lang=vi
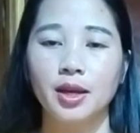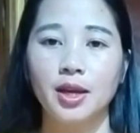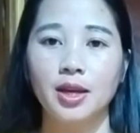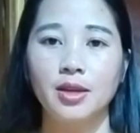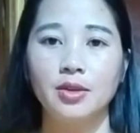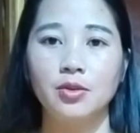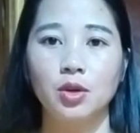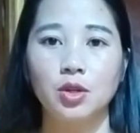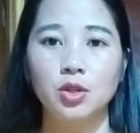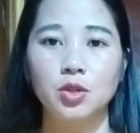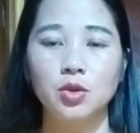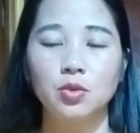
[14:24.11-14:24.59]

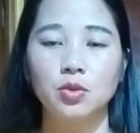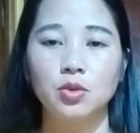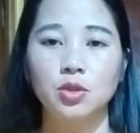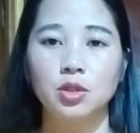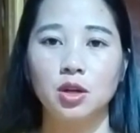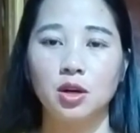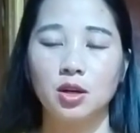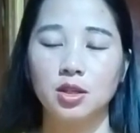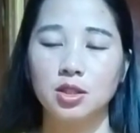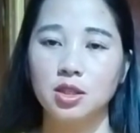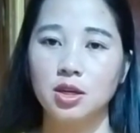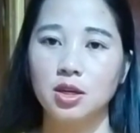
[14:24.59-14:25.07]
thì yo chủ
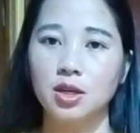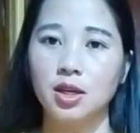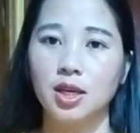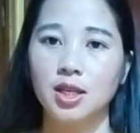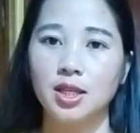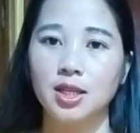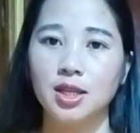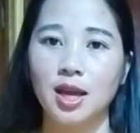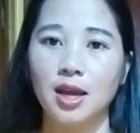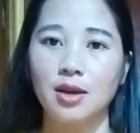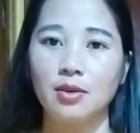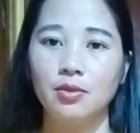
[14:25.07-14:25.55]
trò cho
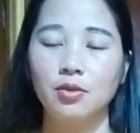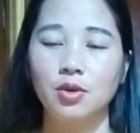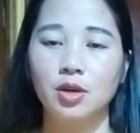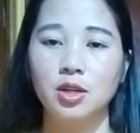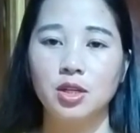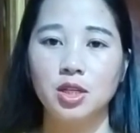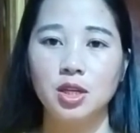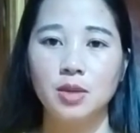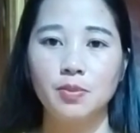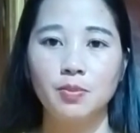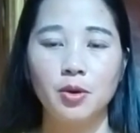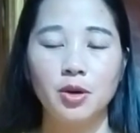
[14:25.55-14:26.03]
cái cái
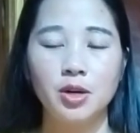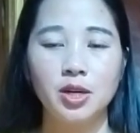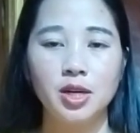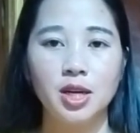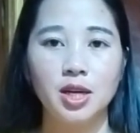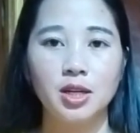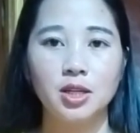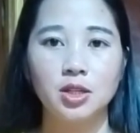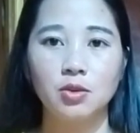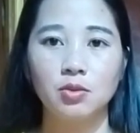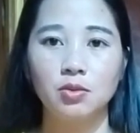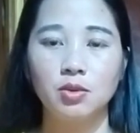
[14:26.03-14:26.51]
của gì bận
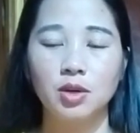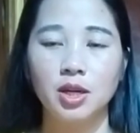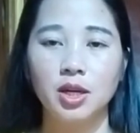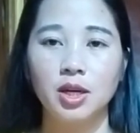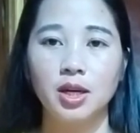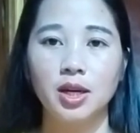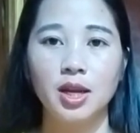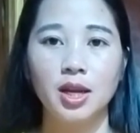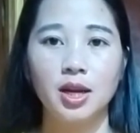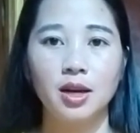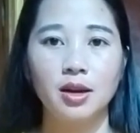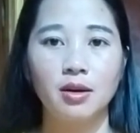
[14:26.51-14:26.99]
địa rộng
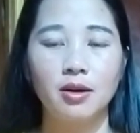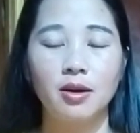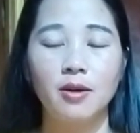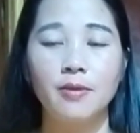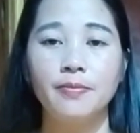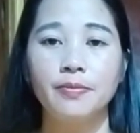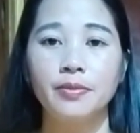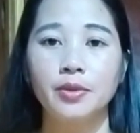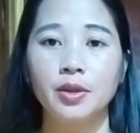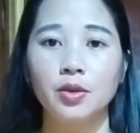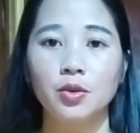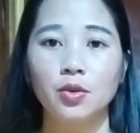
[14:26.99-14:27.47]
lý nên
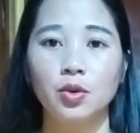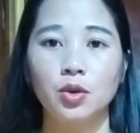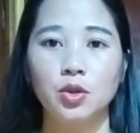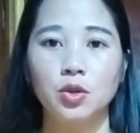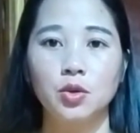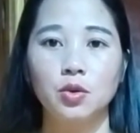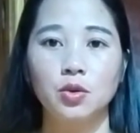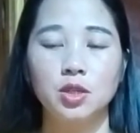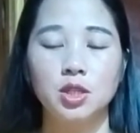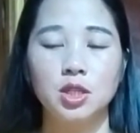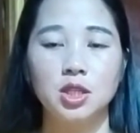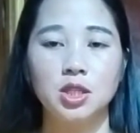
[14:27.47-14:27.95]
nó yo
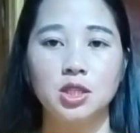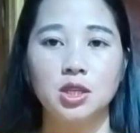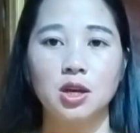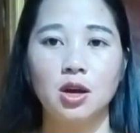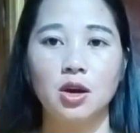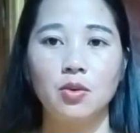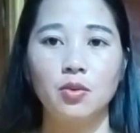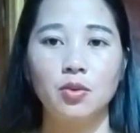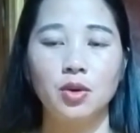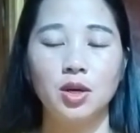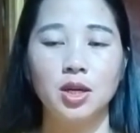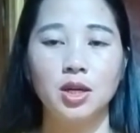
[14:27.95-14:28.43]
chủ chỉ
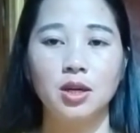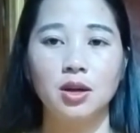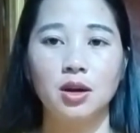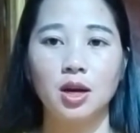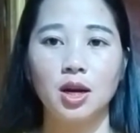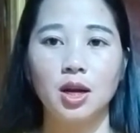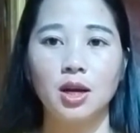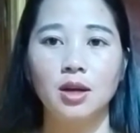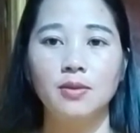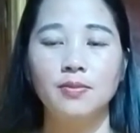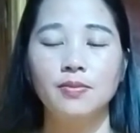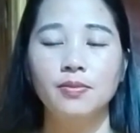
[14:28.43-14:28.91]
cho của lý
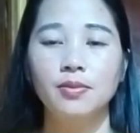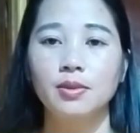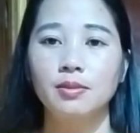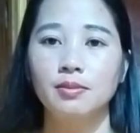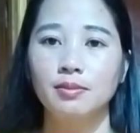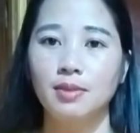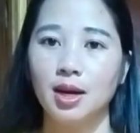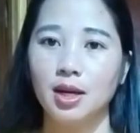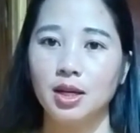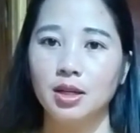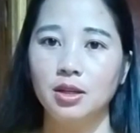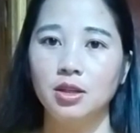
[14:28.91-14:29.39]
nó lợi
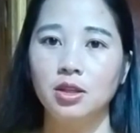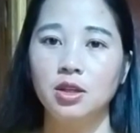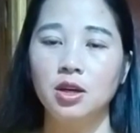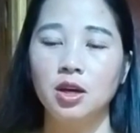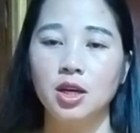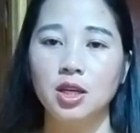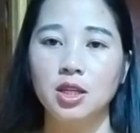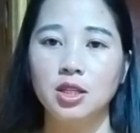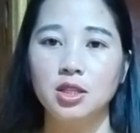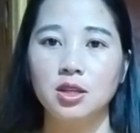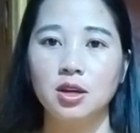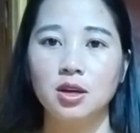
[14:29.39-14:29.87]
mà người
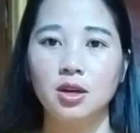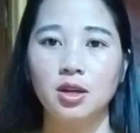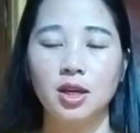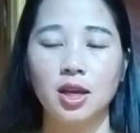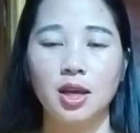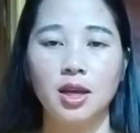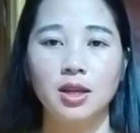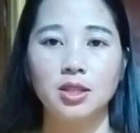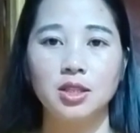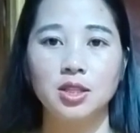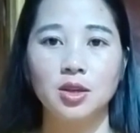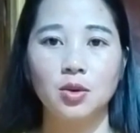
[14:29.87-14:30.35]
yo ít cho
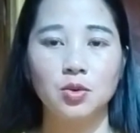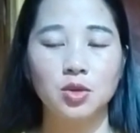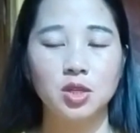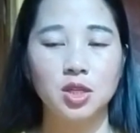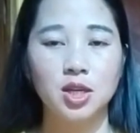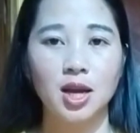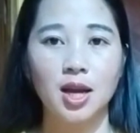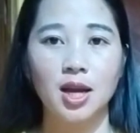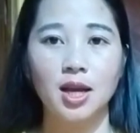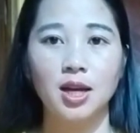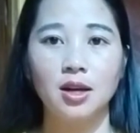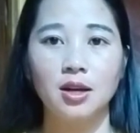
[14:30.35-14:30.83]
cái chồng
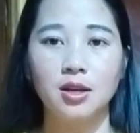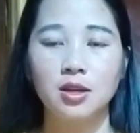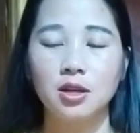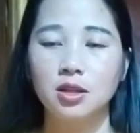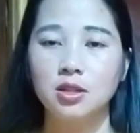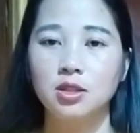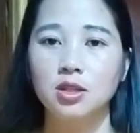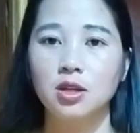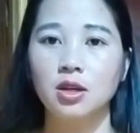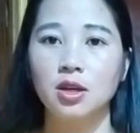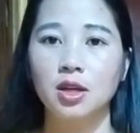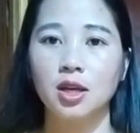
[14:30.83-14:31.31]
trai lấy
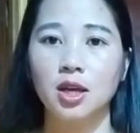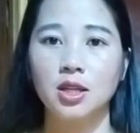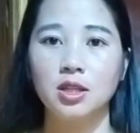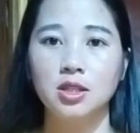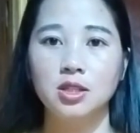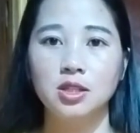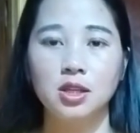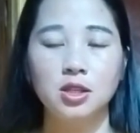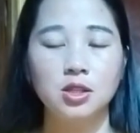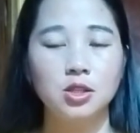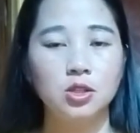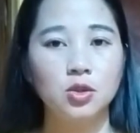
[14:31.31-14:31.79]
yo cho
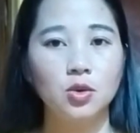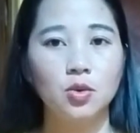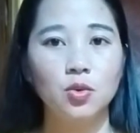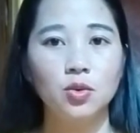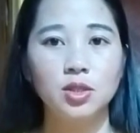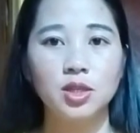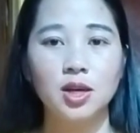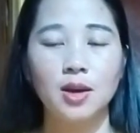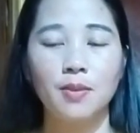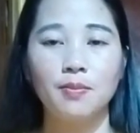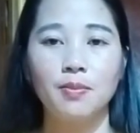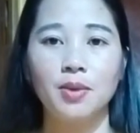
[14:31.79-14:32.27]
cái dinh
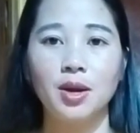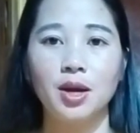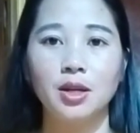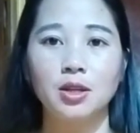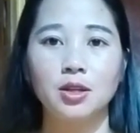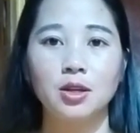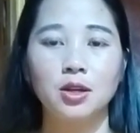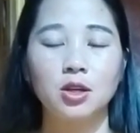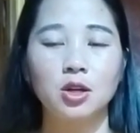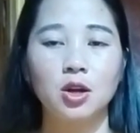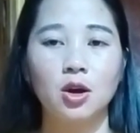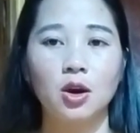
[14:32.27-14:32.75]
dũng cho
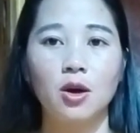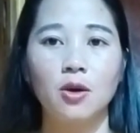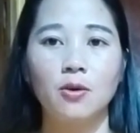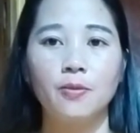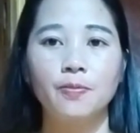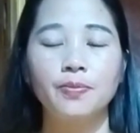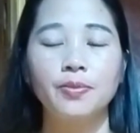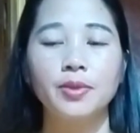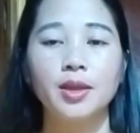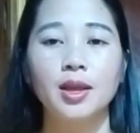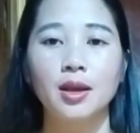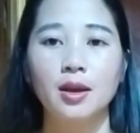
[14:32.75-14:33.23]
lời nhất đó
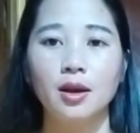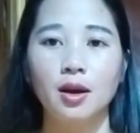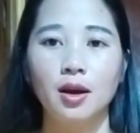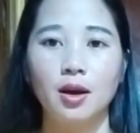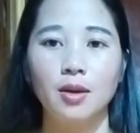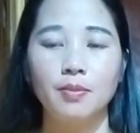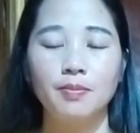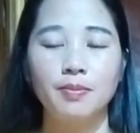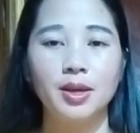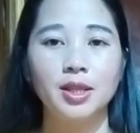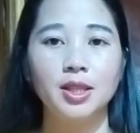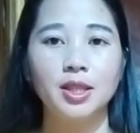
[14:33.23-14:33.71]
hậu ở
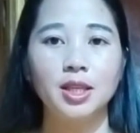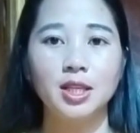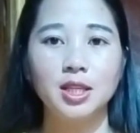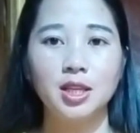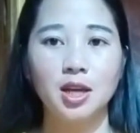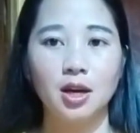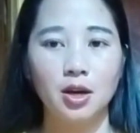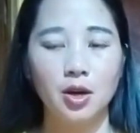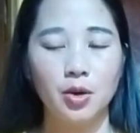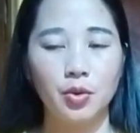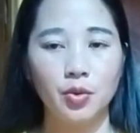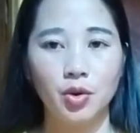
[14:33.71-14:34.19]
ờ, bé tết
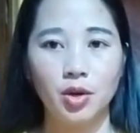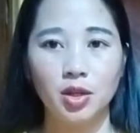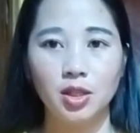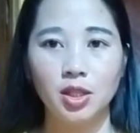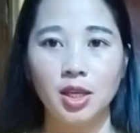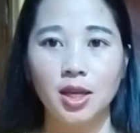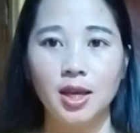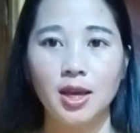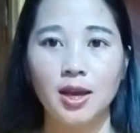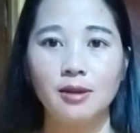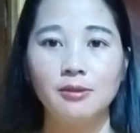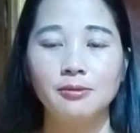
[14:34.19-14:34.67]
chờ hậu nó
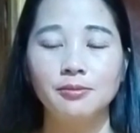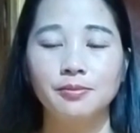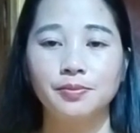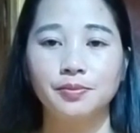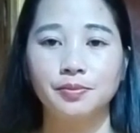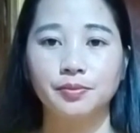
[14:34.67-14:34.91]
thiệt